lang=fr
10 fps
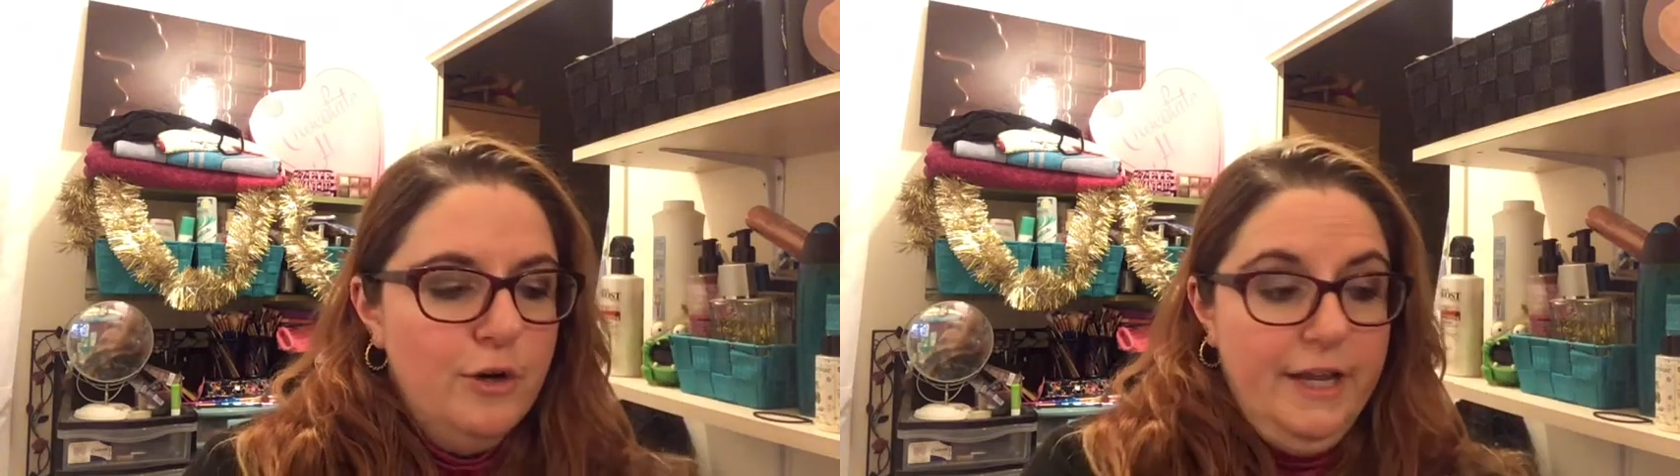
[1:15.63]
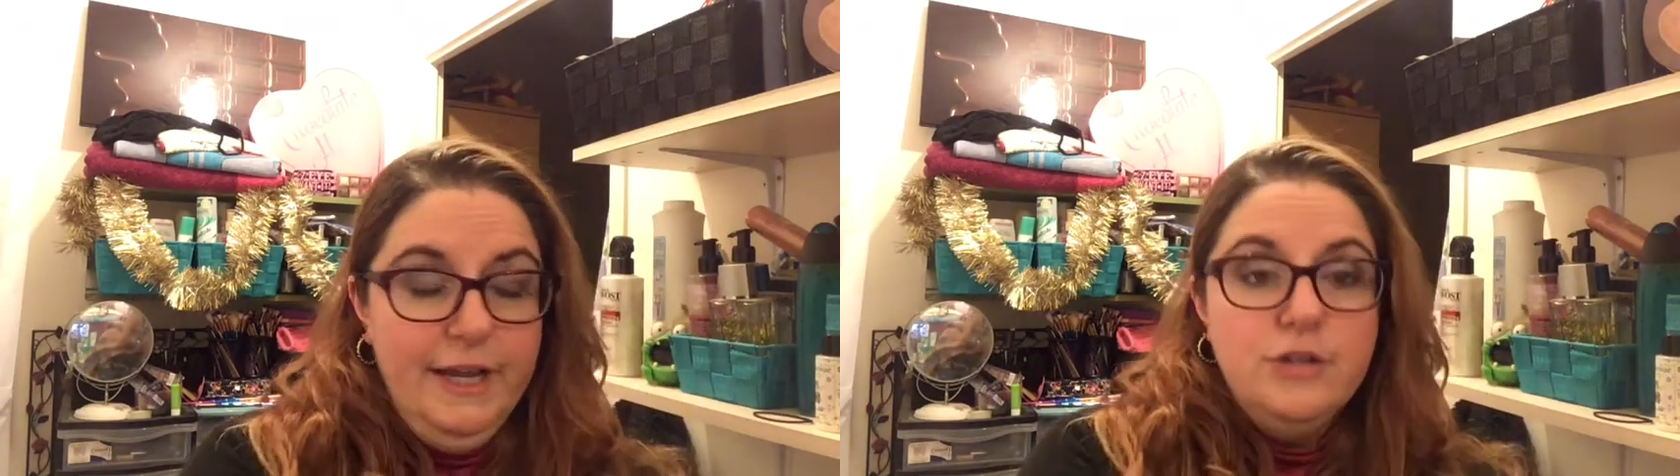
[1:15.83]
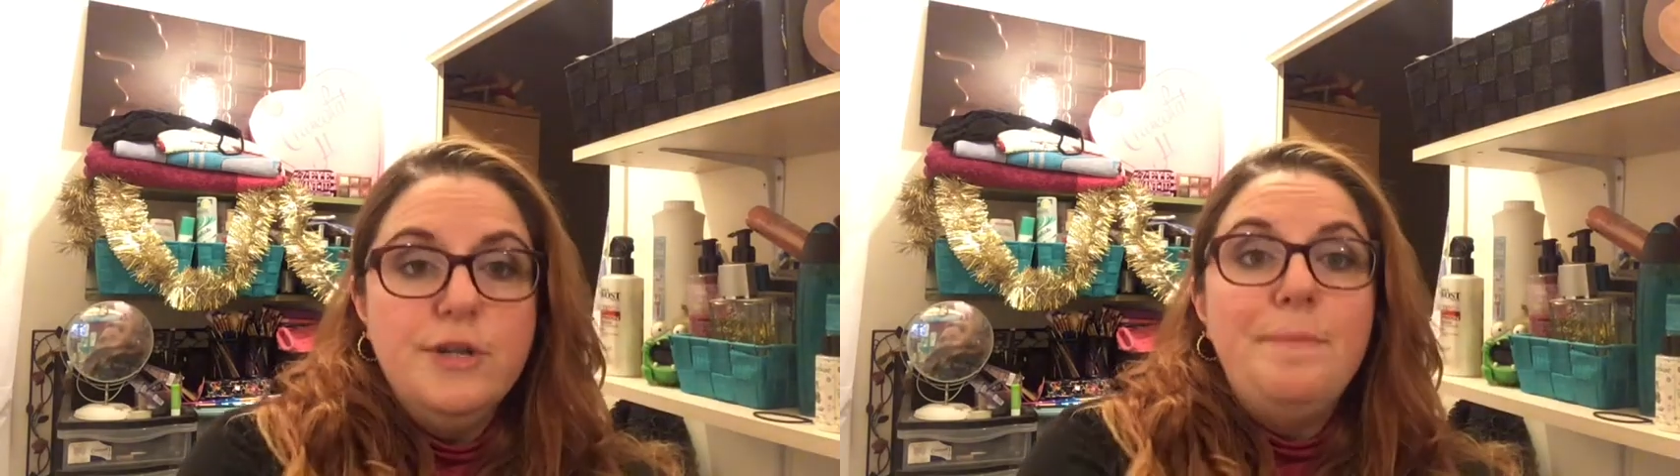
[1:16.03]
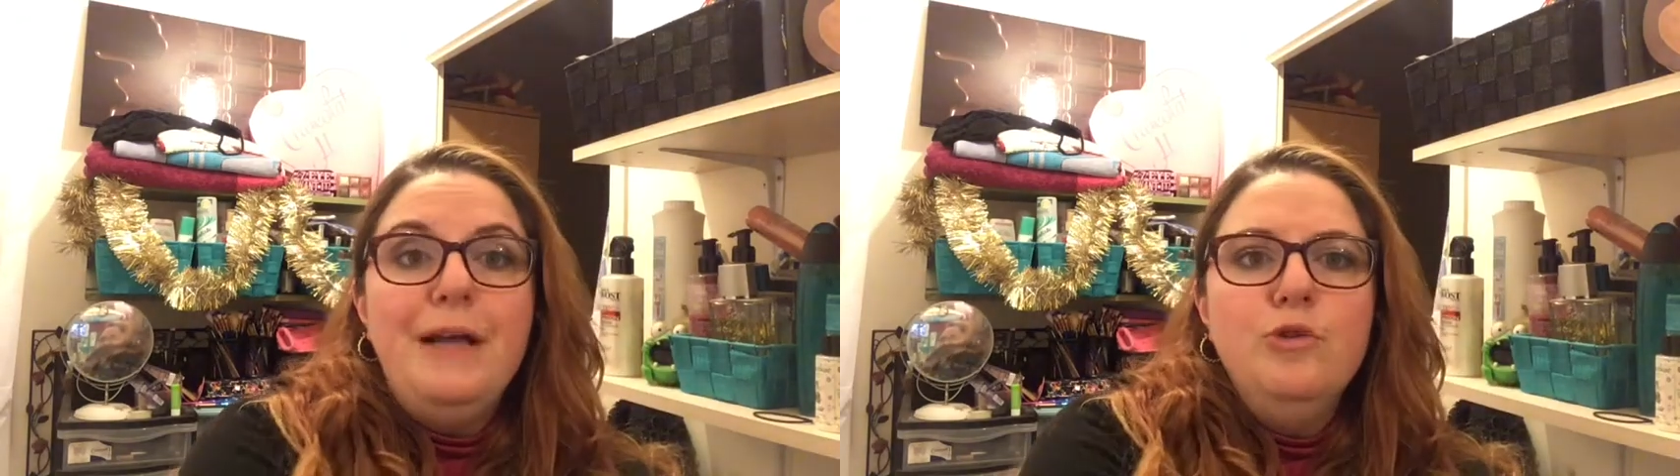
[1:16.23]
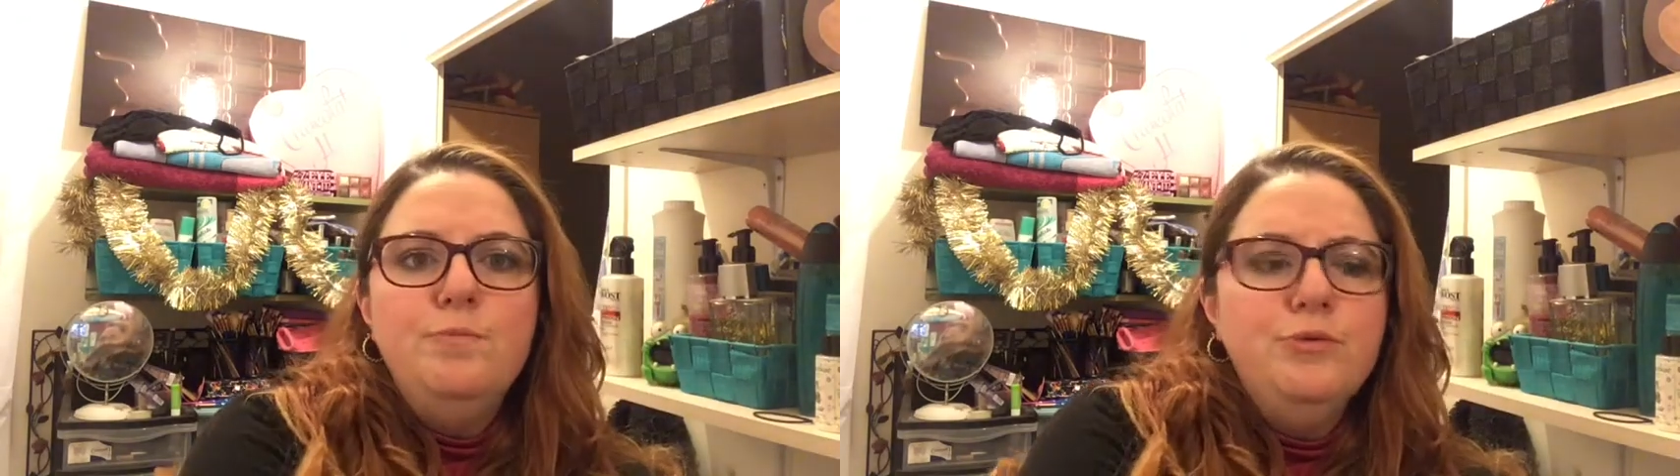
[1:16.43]
Et j'ai
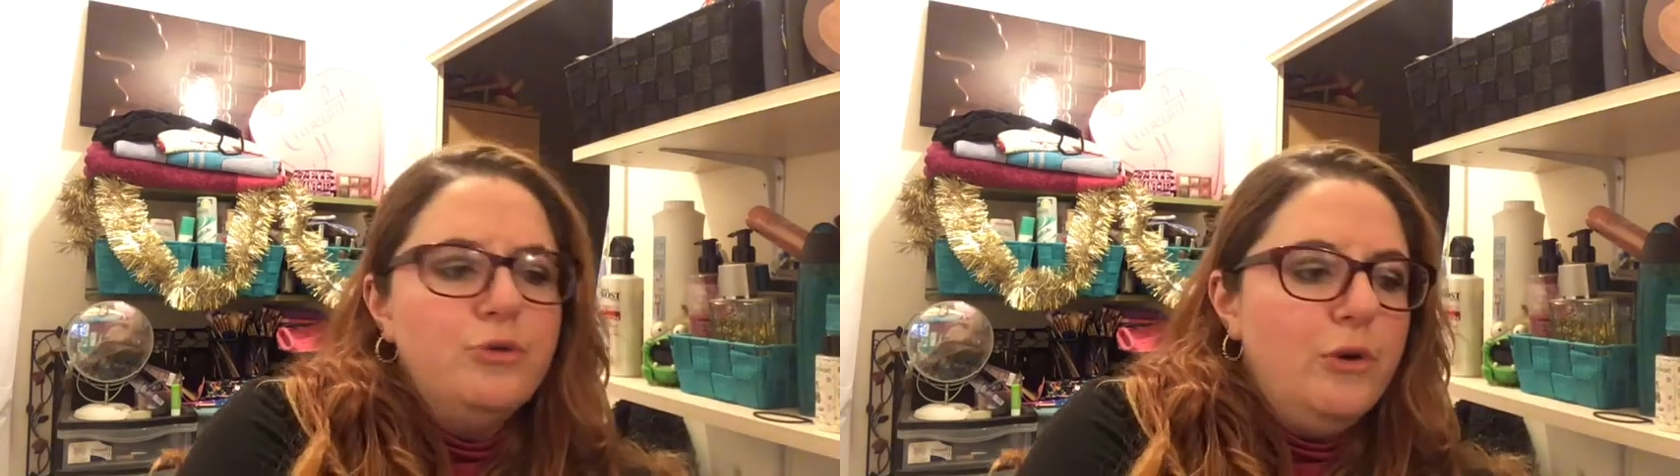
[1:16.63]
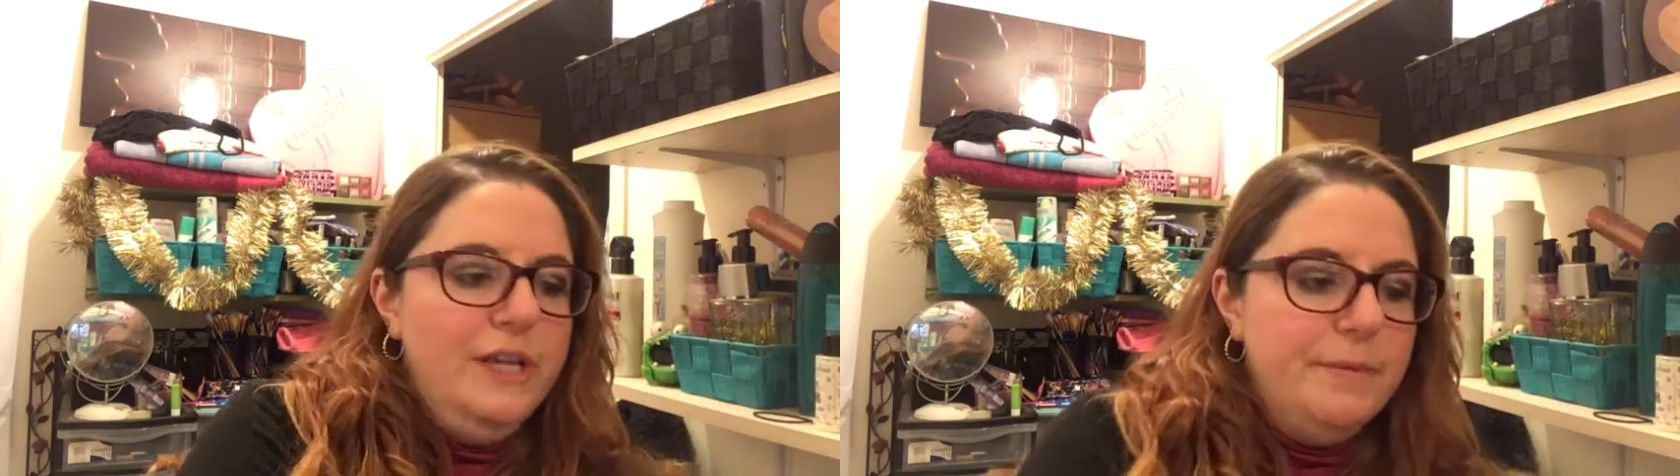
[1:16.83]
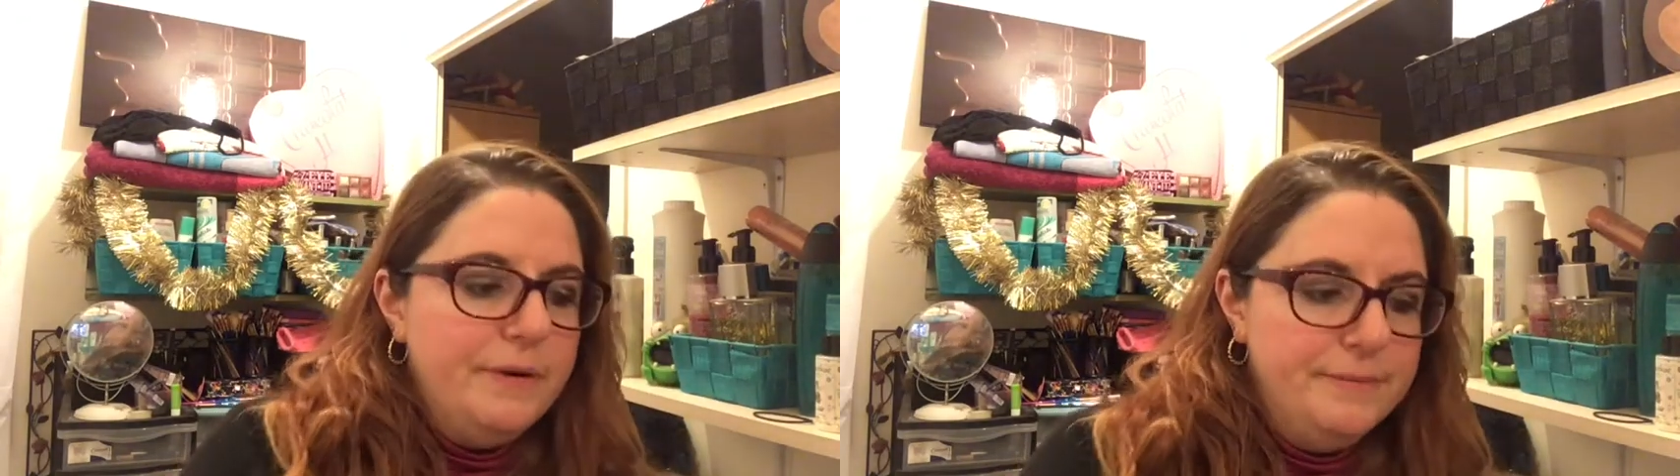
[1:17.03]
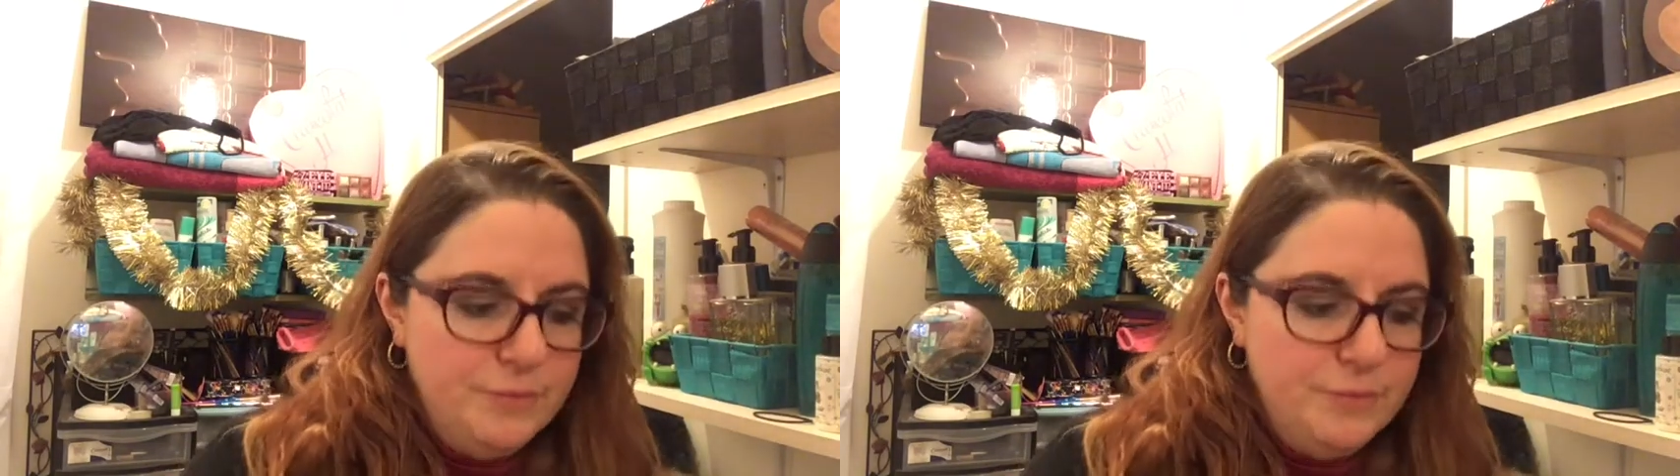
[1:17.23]
pas de poudre libre.